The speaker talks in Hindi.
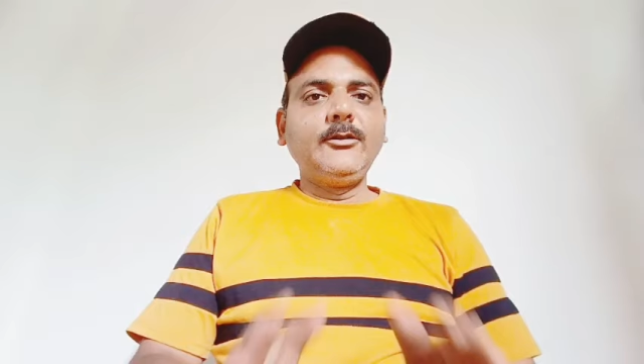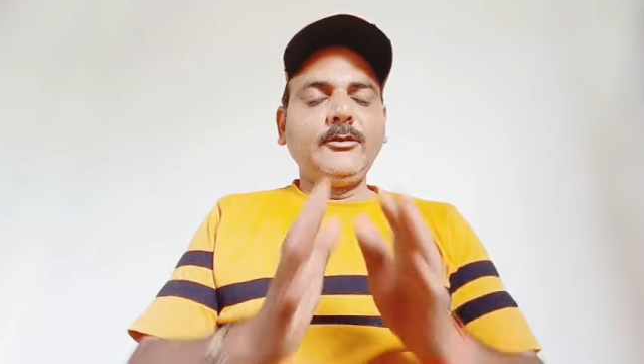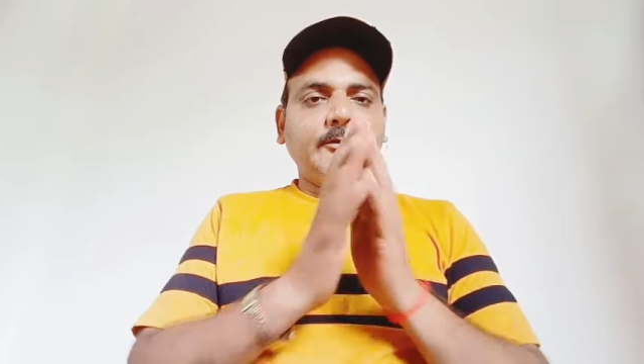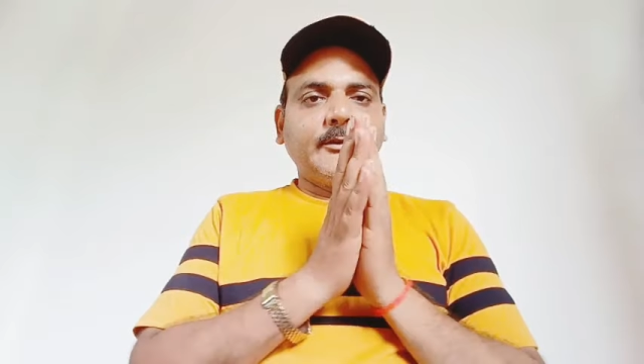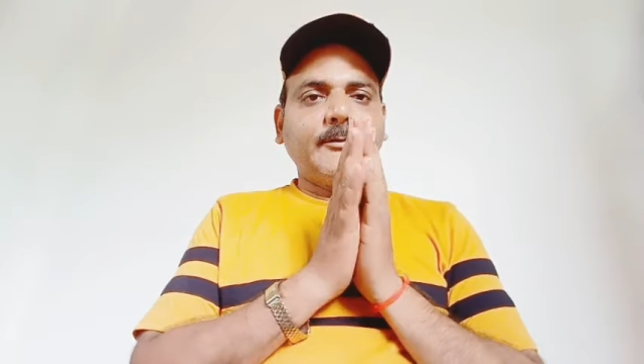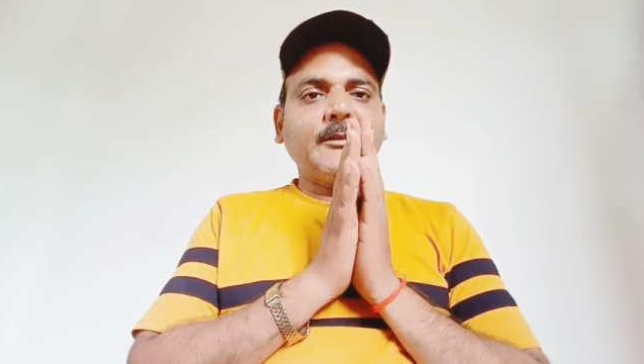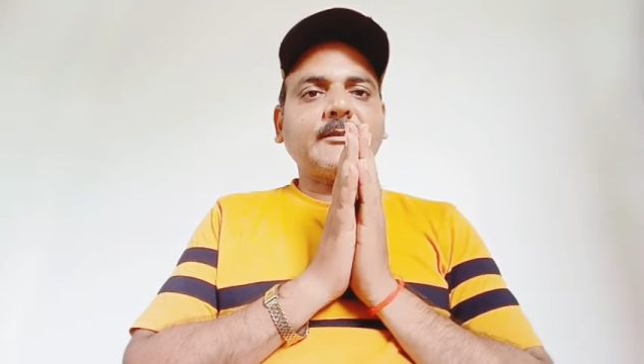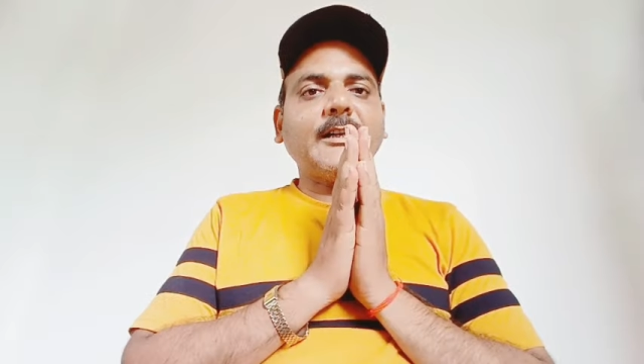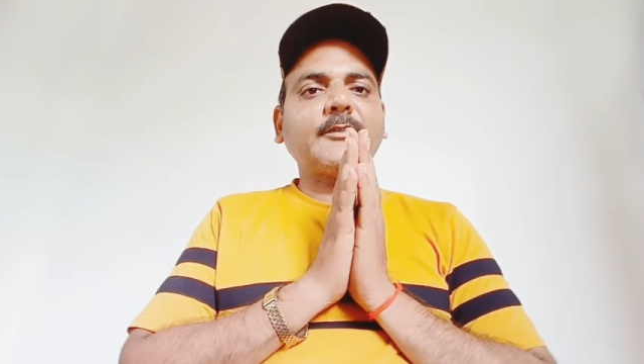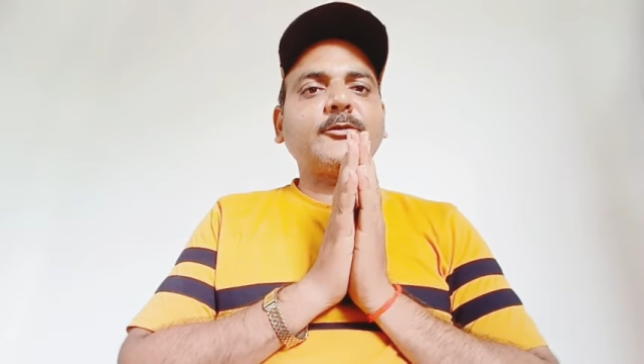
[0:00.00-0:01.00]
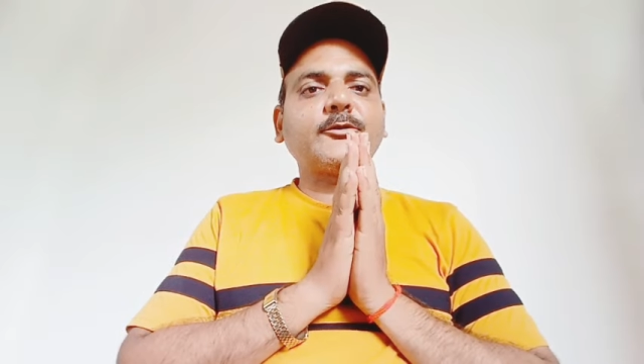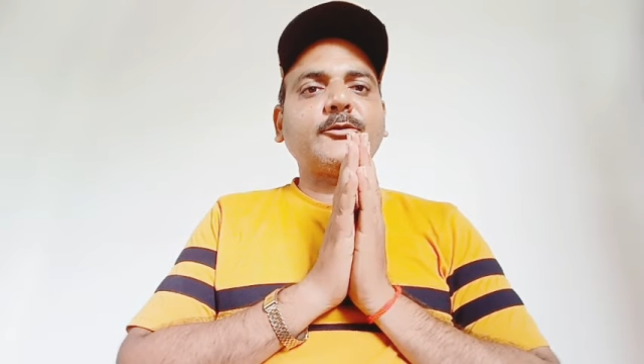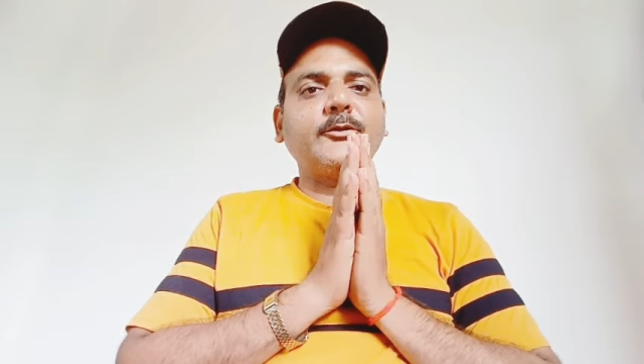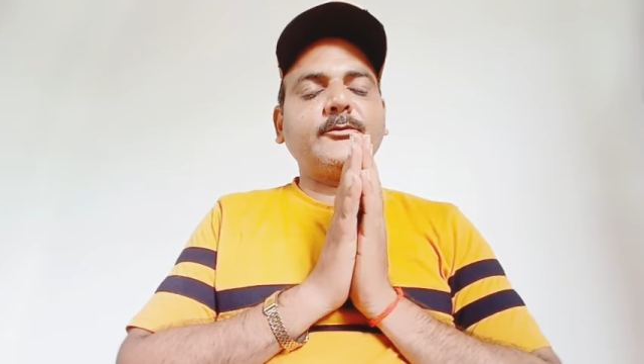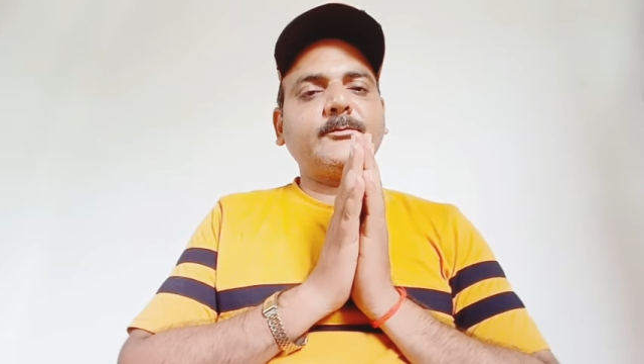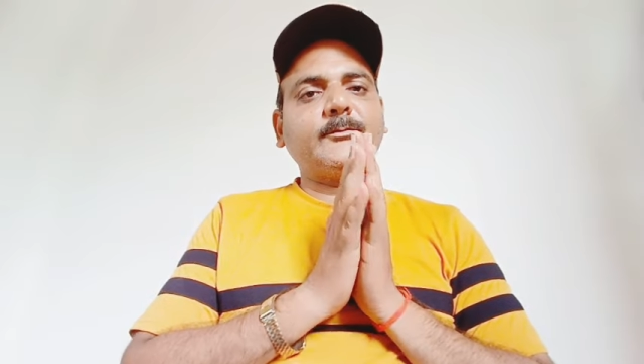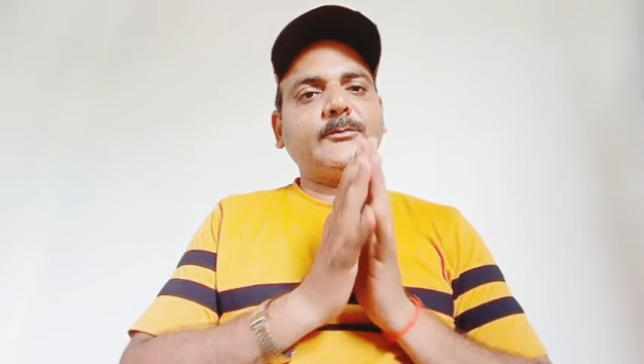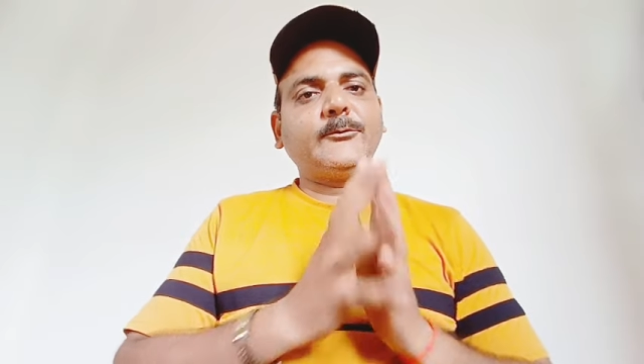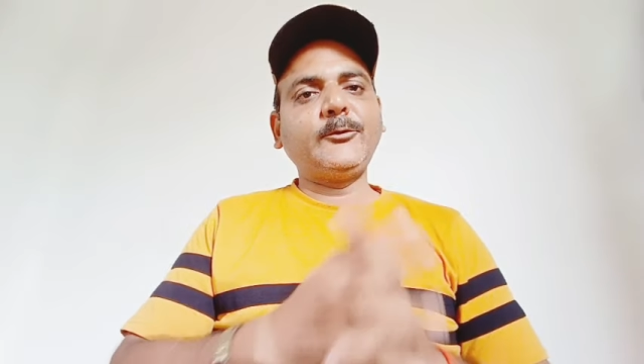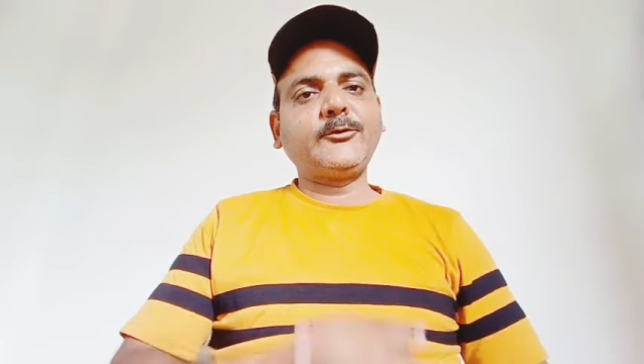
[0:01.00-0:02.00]
नमस्कार दोस्तों
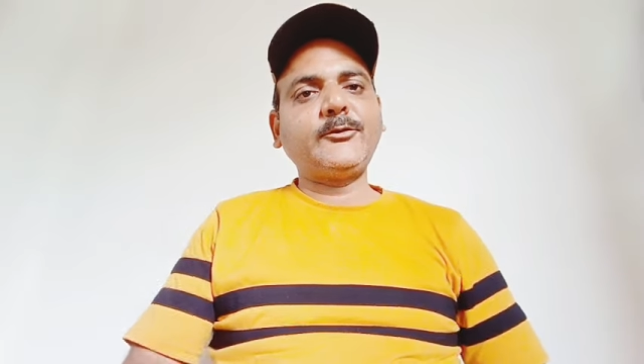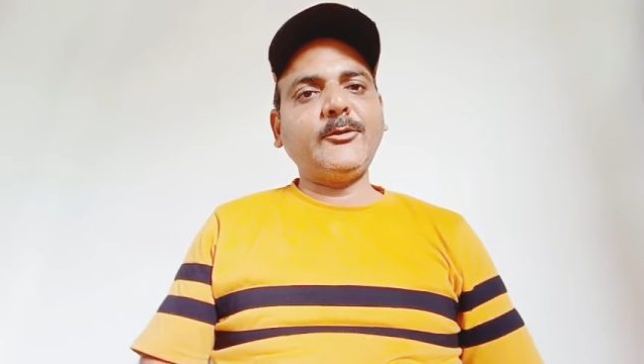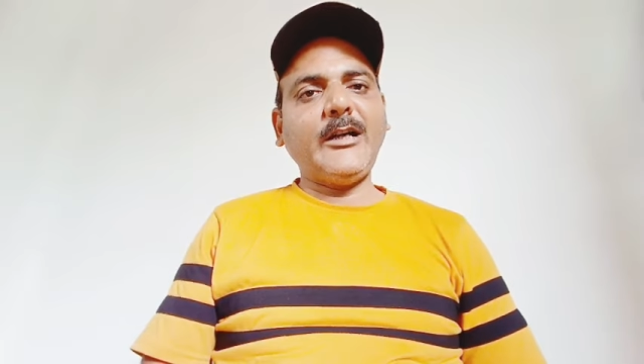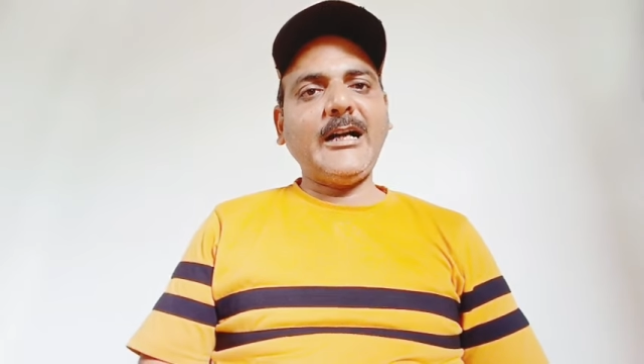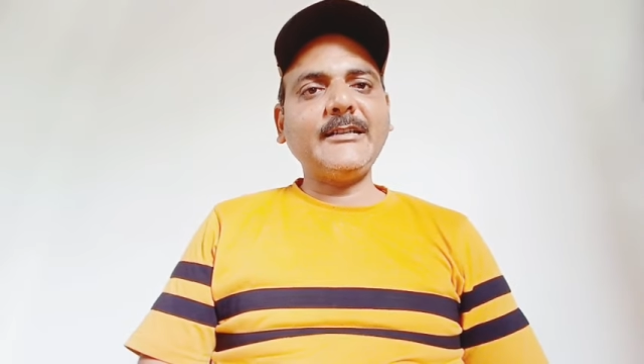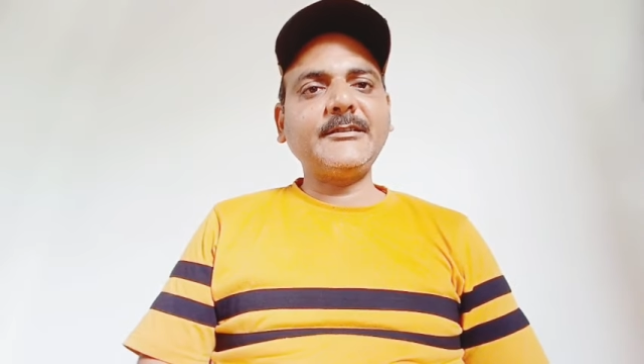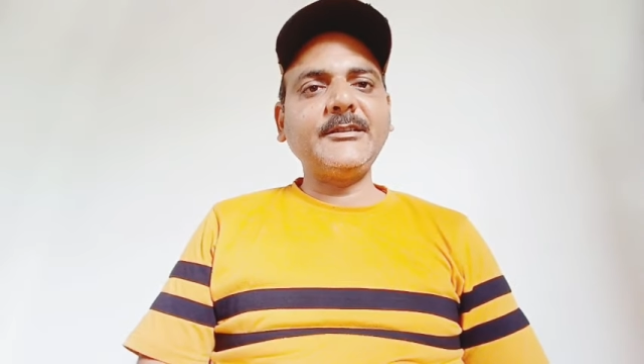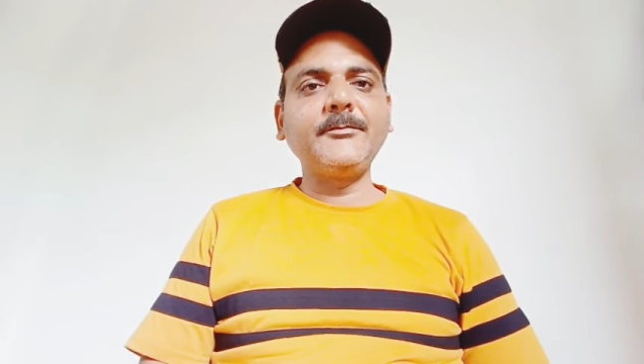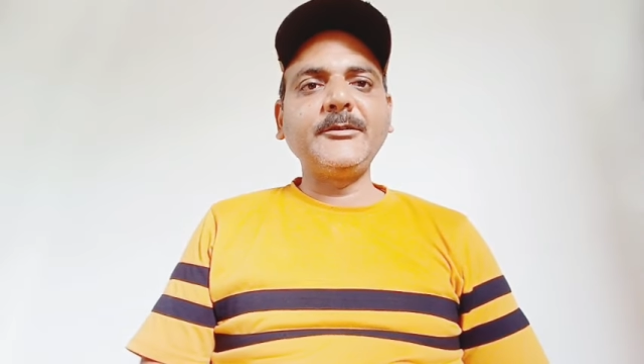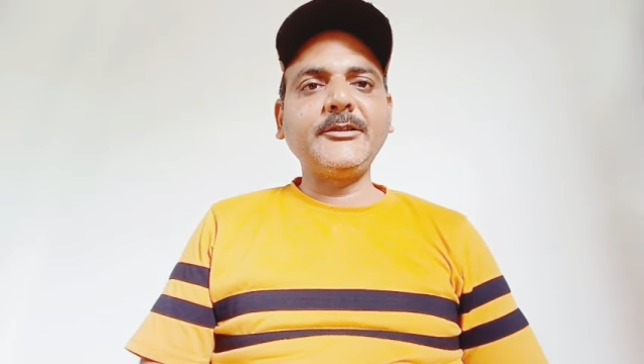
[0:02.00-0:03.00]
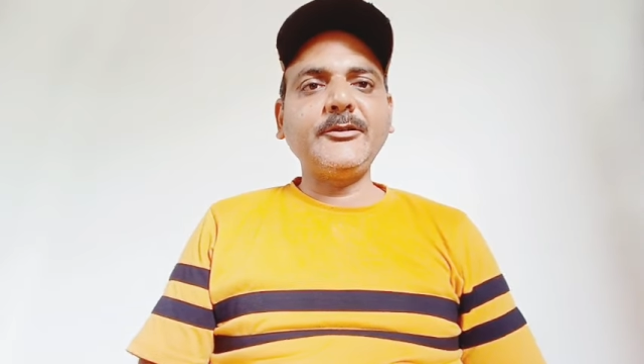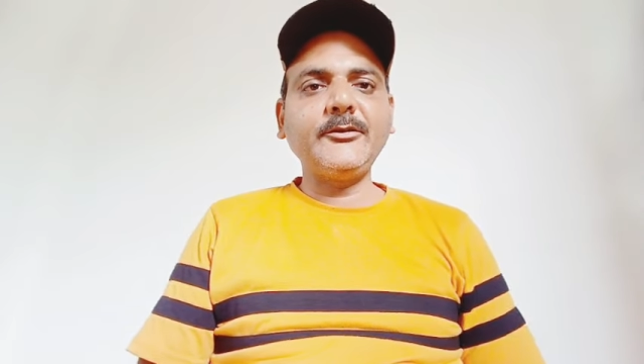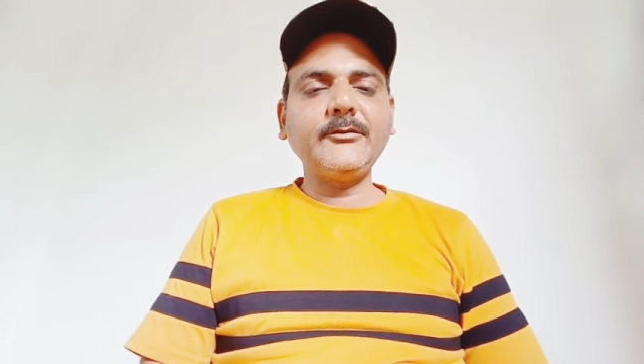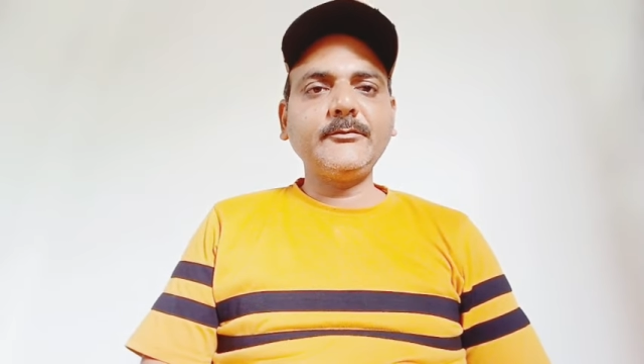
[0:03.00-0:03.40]
दोस्तों आज की वीडियो